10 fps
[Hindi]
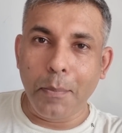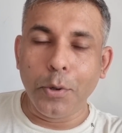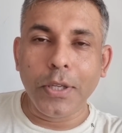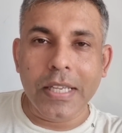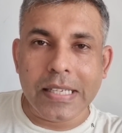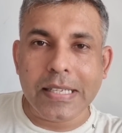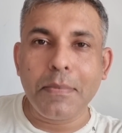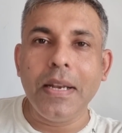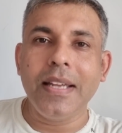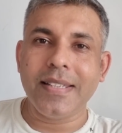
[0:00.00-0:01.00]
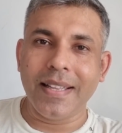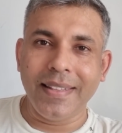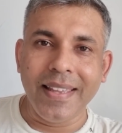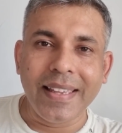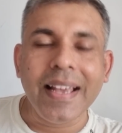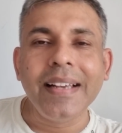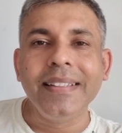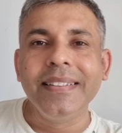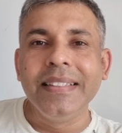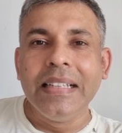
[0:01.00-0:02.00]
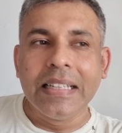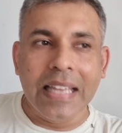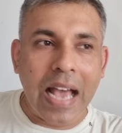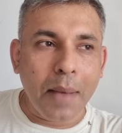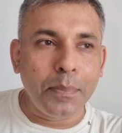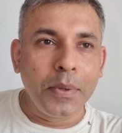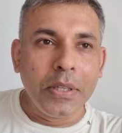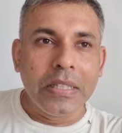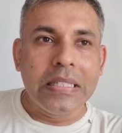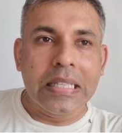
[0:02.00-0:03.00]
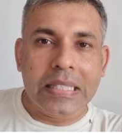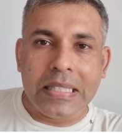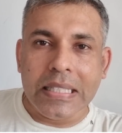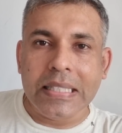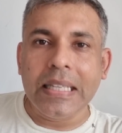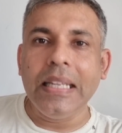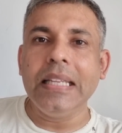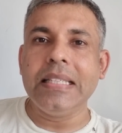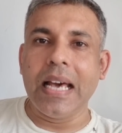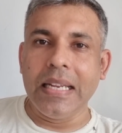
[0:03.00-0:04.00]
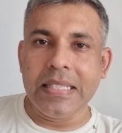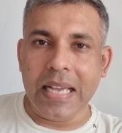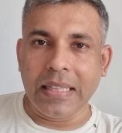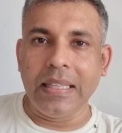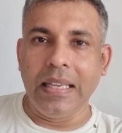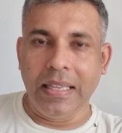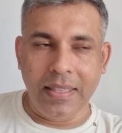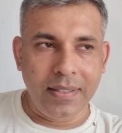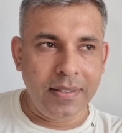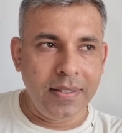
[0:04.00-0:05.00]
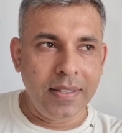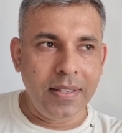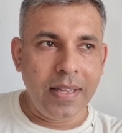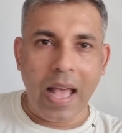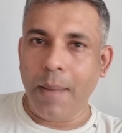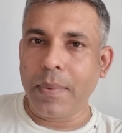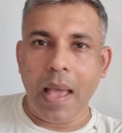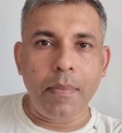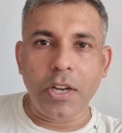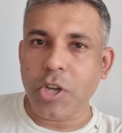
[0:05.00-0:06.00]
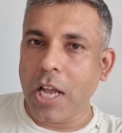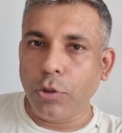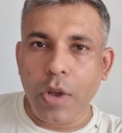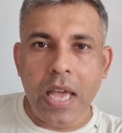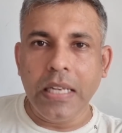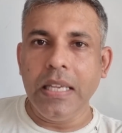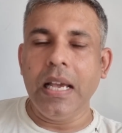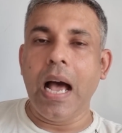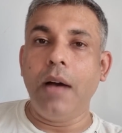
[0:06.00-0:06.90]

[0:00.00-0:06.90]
आप उनके जैसा बनना चाहते हैं क्या कि आप जिस चीज़ के लिए जाने जाते हैं आप कैमरा शाही तो है नहीं